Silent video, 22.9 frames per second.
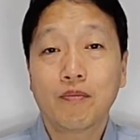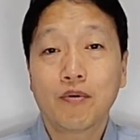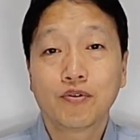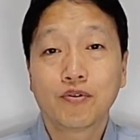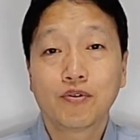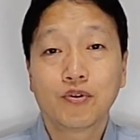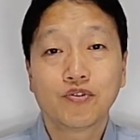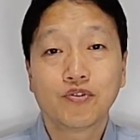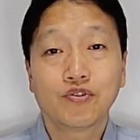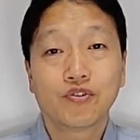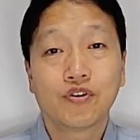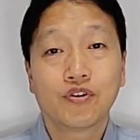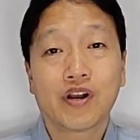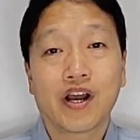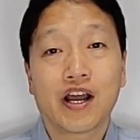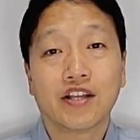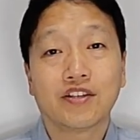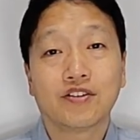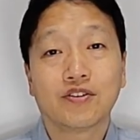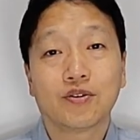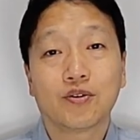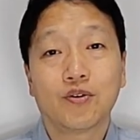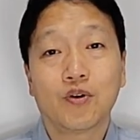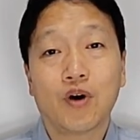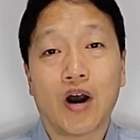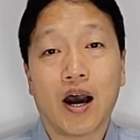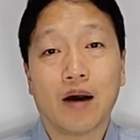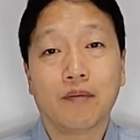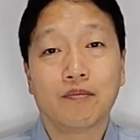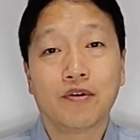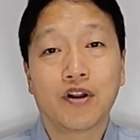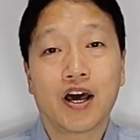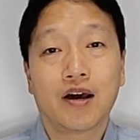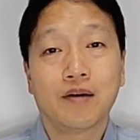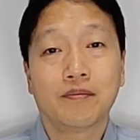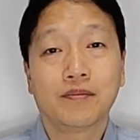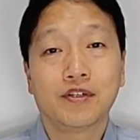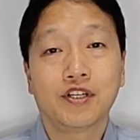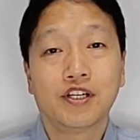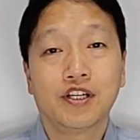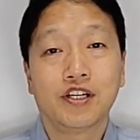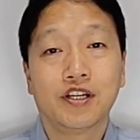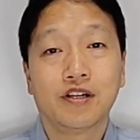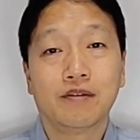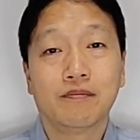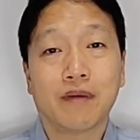포도주를 가지고
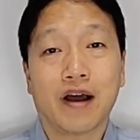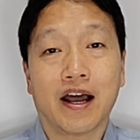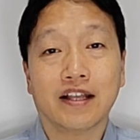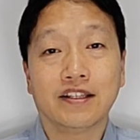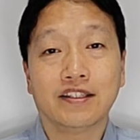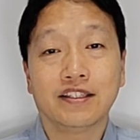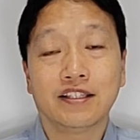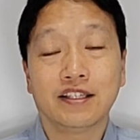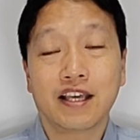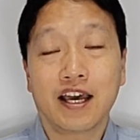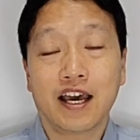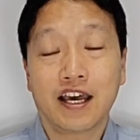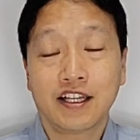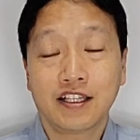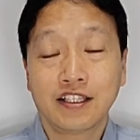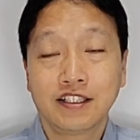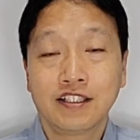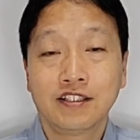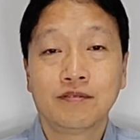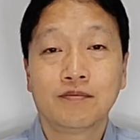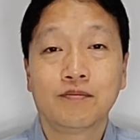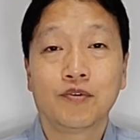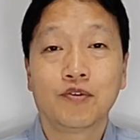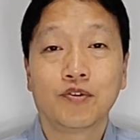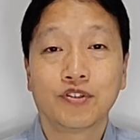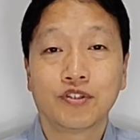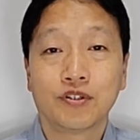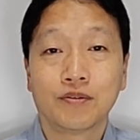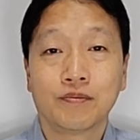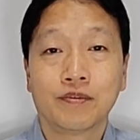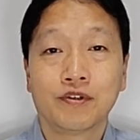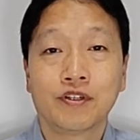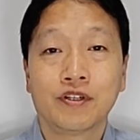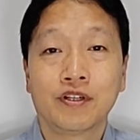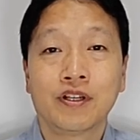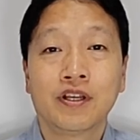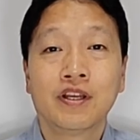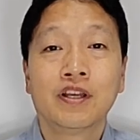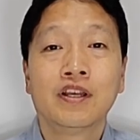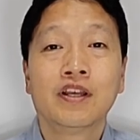아브라함을 맞이하는 모습을